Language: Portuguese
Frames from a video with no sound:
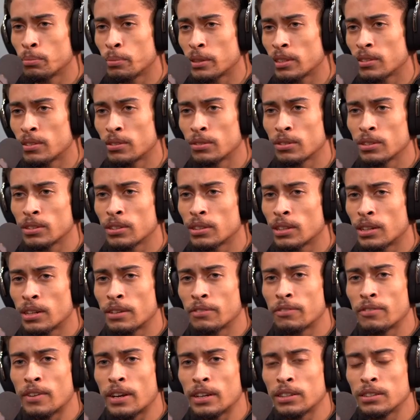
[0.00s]
que o parceiro que tá
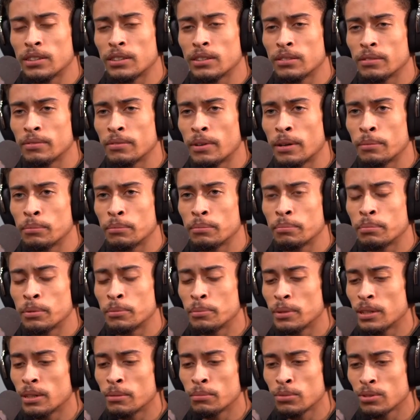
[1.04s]
na faixa, a
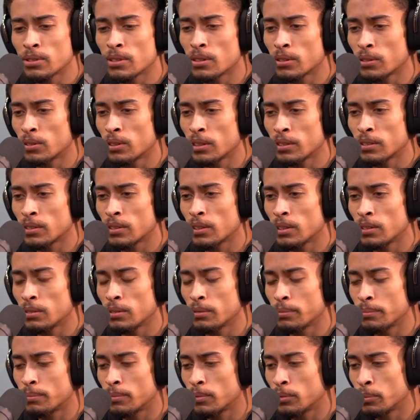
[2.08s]
primeira música que eu
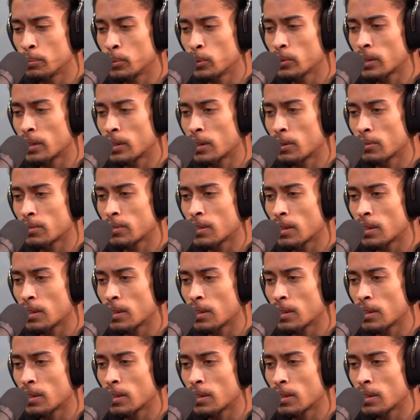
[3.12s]
lancei no meu canal,